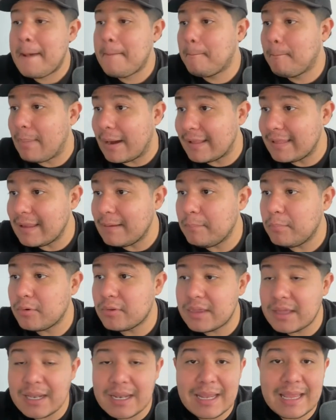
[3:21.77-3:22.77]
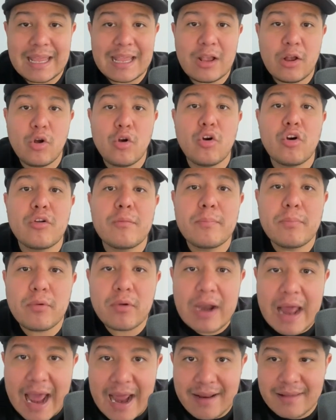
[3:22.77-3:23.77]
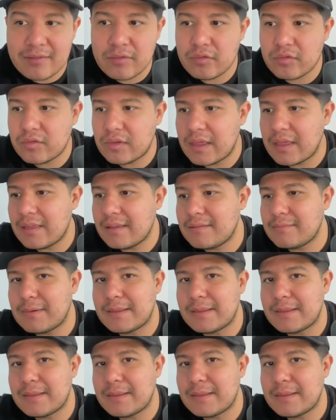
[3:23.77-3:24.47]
van a poder incorporarse ustedes,